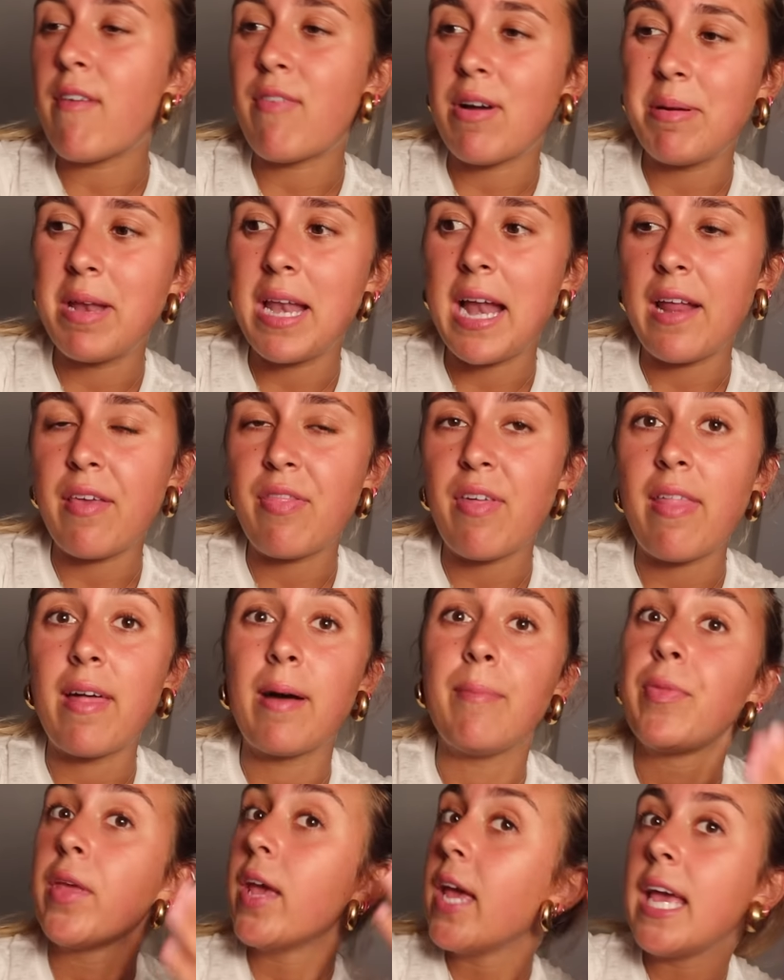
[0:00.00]

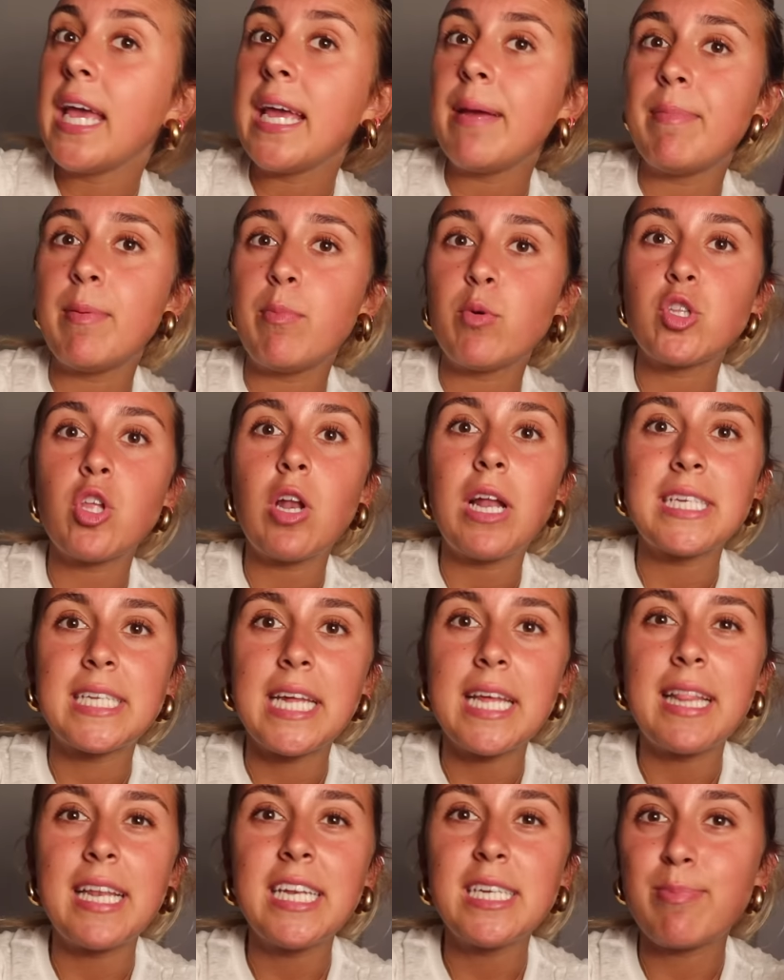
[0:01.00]
familiarizada y me he puesto la
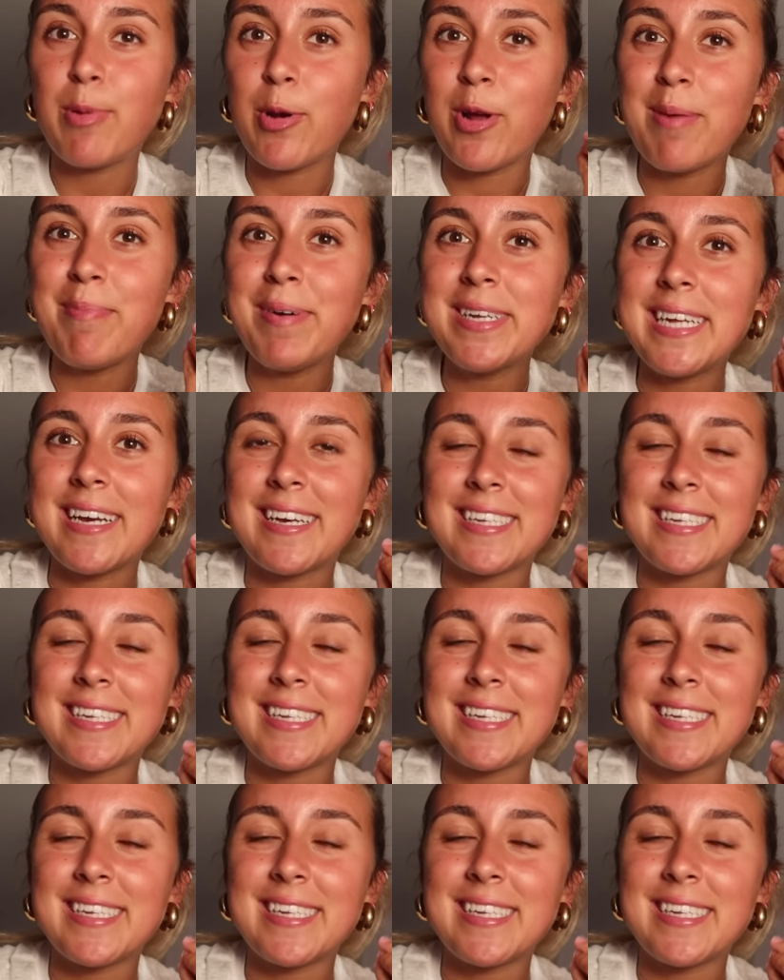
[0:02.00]
setlist, pero ¿qué pasa?